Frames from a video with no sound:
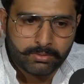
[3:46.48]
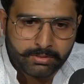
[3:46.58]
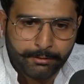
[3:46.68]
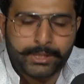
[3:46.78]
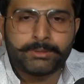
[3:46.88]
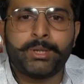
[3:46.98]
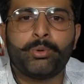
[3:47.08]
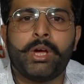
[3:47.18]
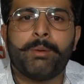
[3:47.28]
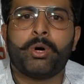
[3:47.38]
सफल भी
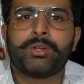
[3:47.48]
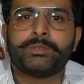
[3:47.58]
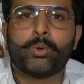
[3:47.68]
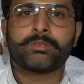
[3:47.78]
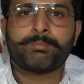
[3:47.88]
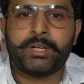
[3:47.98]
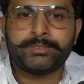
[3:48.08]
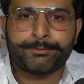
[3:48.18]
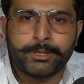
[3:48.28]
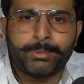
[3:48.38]
हुए हैं बहुत लोग
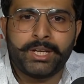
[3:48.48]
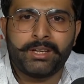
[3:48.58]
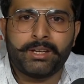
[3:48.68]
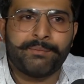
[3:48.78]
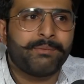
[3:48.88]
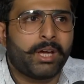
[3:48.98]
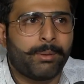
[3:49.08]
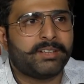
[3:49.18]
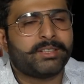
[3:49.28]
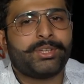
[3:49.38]
पर फिर भी
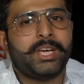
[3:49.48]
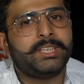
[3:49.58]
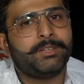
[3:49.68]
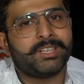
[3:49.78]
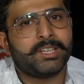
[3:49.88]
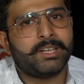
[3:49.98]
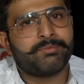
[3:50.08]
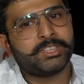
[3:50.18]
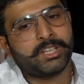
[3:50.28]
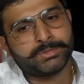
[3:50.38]
हमारा तो यही निवेदन है
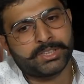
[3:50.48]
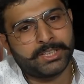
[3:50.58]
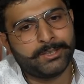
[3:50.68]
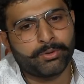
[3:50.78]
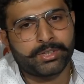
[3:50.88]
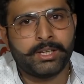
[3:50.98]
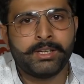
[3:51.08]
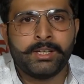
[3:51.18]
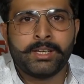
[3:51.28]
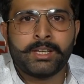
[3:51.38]
अपने जनप्रतिनिधियों से
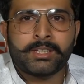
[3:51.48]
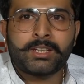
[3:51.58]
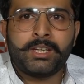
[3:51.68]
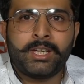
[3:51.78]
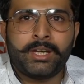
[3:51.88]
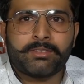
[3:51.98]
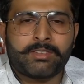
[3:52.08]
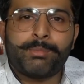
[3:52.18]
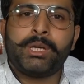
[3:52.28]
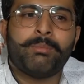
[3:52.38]
कि
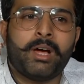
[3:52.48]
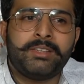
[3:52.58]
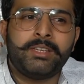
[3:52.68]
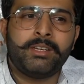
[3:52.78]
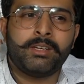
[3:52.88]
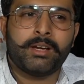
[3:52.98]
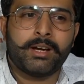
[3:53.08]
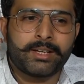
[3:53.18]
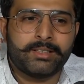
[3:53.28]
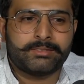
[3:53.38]
सभी माननी
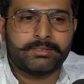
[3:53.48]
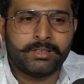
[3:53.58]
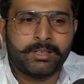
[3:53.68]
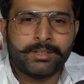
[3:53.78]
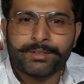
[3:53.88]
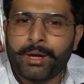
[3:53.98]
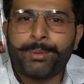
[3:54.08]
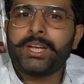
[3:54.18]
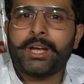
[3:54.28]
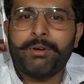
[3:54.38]
अगर
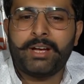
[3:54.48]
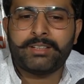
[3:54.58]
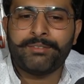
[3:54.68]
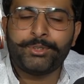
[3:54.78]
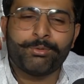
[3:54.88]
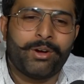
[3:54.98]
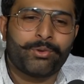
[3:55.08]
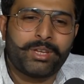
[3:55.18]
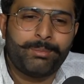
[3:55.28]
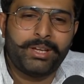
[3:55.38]
कभी कभार हम युवाओं
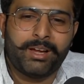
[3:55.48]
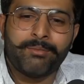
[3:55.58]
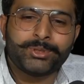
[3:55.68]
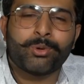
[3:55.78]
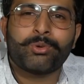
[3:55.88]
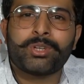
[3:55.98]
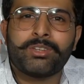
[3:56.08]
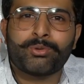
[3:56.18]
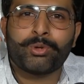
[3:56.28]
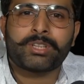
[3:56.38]
से भी हम लोगों की
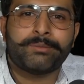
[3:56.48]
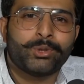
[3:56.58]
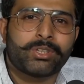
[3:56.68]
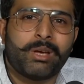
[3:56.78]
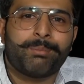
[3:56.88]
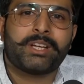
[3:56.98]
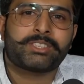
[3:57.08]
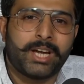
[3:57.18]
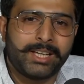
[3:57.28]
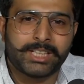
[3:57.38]
सोच हम लोगों की
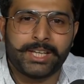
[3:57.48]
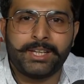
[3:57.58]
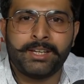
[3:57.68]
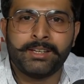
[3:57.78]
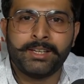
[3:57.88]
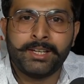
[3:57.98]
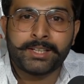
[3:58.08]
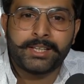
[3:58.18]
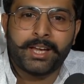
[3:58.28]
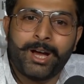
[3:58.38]
अपेक्षाएं जानें
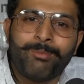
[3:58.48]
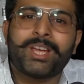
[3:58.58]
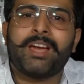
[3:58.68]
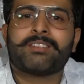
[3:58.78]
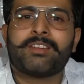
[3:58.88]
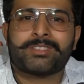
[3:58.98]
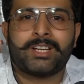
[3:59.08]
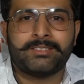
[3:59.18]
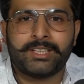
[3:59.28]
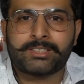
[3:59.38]
कि हम कैसा
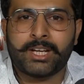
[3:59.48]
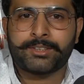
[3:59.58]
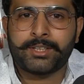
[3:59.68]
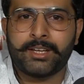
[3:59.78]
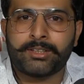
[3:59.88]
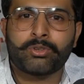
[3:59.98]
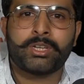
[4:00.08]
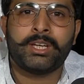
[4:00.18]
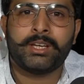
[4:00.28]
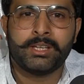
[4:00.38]
शहर चाहते हैं
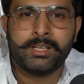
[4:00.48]
क्योंकि